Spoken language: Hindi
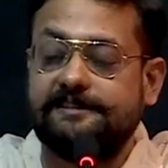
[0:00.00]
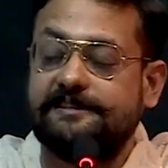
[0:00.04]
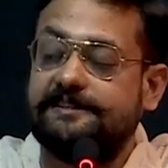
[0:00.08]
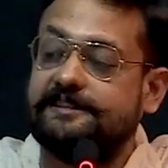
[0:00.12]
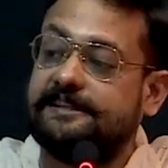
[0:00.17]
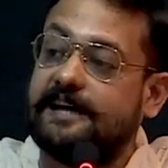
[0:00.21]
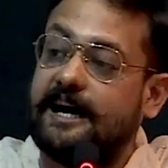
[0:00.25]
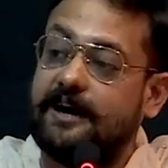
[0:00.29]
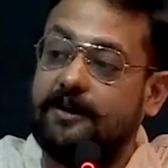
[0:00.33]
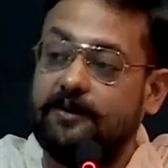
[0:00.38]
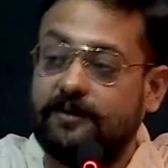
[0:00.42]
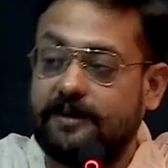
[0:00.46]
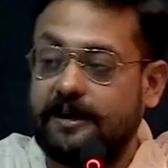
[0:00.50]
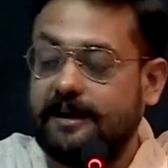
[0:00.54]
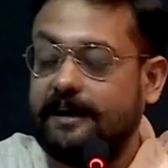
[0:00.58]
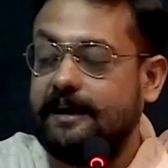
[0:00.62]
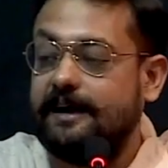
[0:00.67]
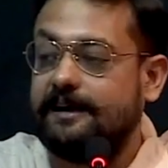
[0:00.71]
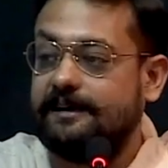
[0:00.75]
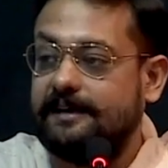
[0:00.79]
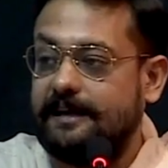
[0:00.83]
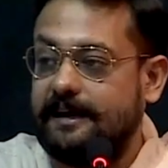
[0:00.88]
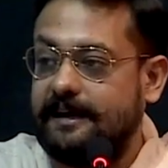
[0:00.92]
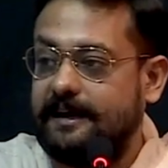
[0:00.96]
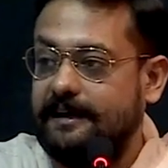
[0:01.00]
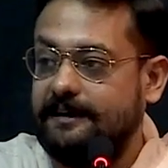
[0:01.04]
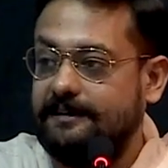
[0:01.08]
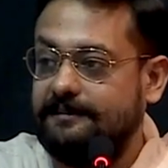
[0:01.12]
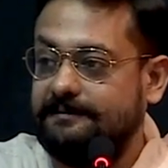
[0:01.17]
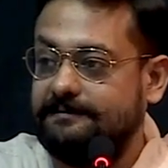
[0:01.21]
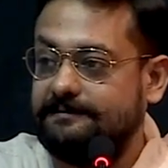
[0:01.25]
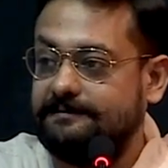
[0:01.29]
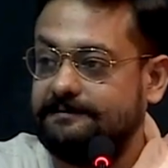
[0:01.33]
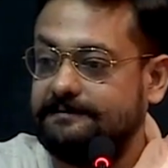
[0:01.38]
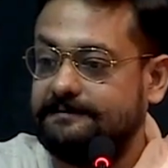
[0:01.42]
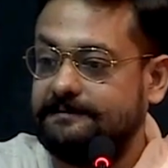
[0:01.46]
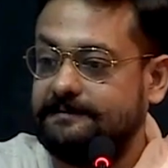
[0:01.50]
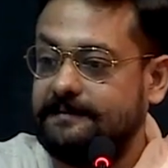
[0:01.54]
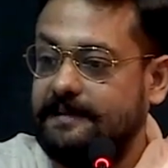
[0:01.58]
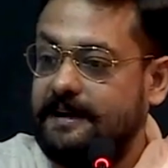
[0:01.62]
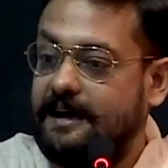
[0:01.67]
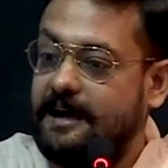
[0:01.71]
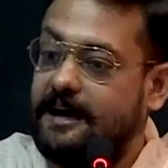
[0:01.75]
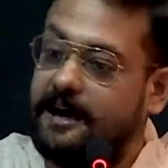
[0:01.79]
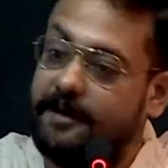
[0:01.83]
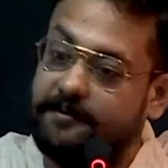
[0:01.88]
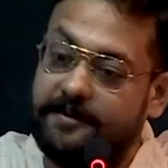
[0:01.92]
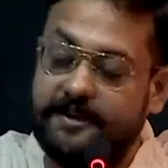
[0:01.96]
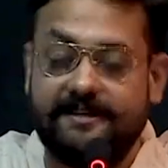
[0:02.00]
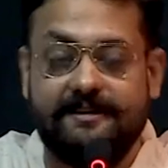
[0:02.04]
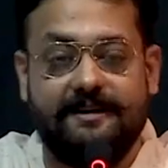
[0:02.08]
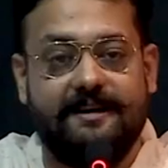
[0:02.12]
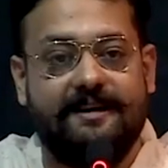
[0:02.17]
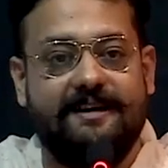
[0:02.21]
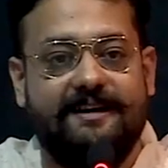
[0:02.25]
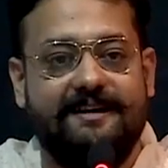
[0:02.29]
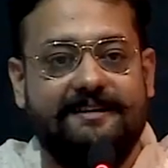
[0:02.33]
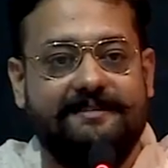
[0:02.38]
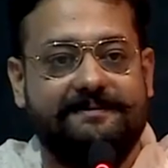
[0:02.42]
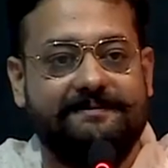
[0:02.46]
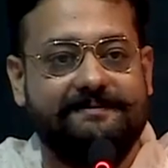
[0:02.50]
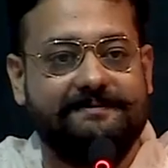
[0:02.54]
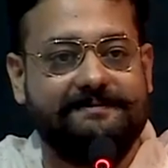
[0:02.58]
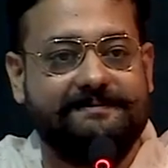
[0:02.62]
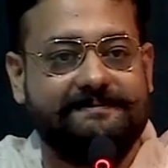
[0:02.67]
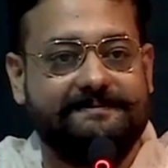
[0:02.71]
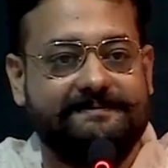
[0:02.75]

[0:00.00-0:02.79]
शालू के घर जाना है अभी जाना है